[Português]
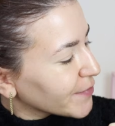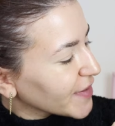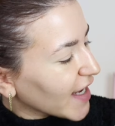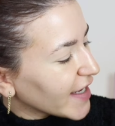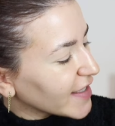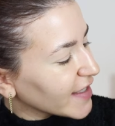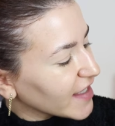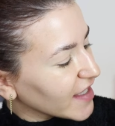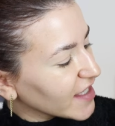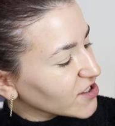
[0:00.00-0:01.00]
Aplicar
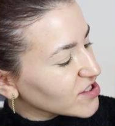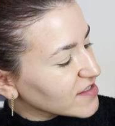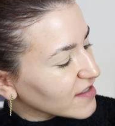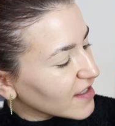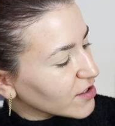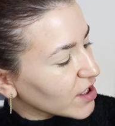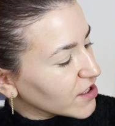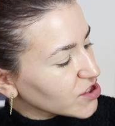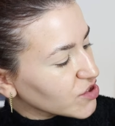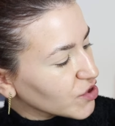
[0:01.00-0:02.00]
este,
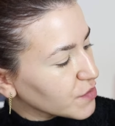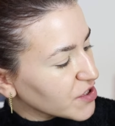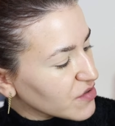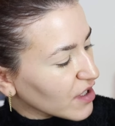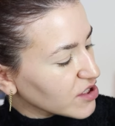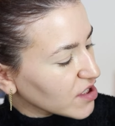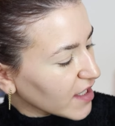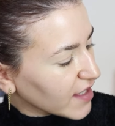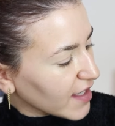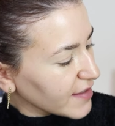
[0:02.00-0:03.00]
estes dois misturados na
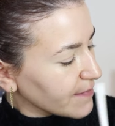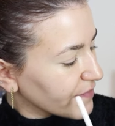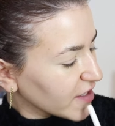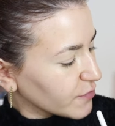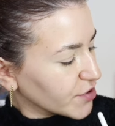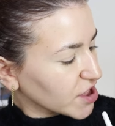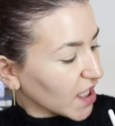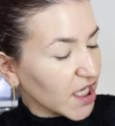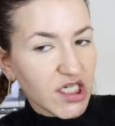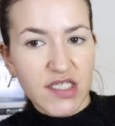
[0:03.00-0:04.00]
arcada e depois
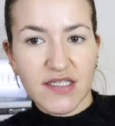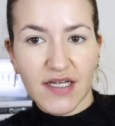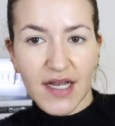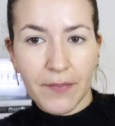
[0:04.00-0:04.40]
este na